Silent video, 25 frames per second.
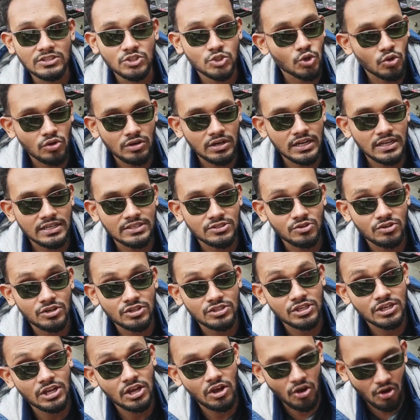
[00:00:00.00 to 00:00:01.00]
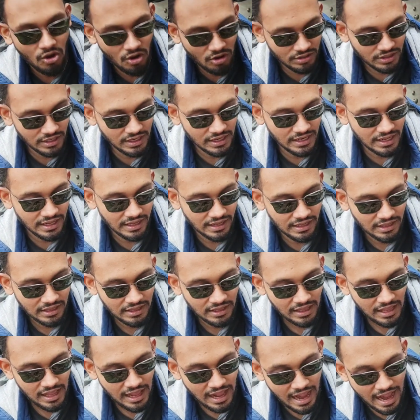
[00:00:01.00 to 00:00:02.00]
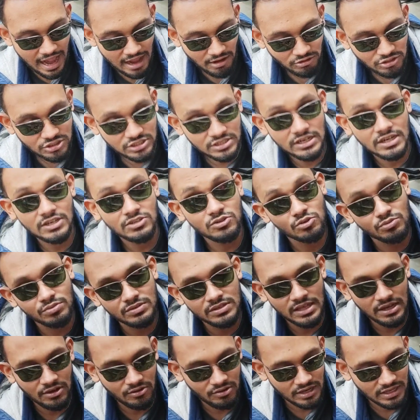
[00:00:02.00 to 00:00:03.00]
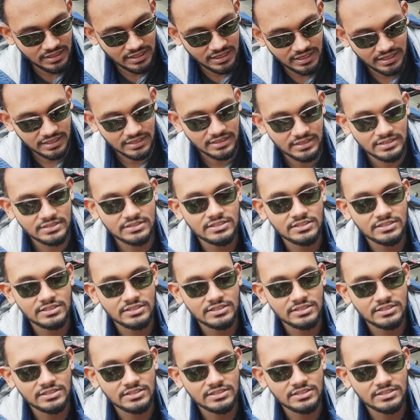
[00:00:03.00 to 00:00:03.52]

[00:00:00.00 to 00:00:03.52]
চল্লিশ ওটা হচ্ছে কি হর্ন রিলে আরও চেনার সুবিধা করে দিই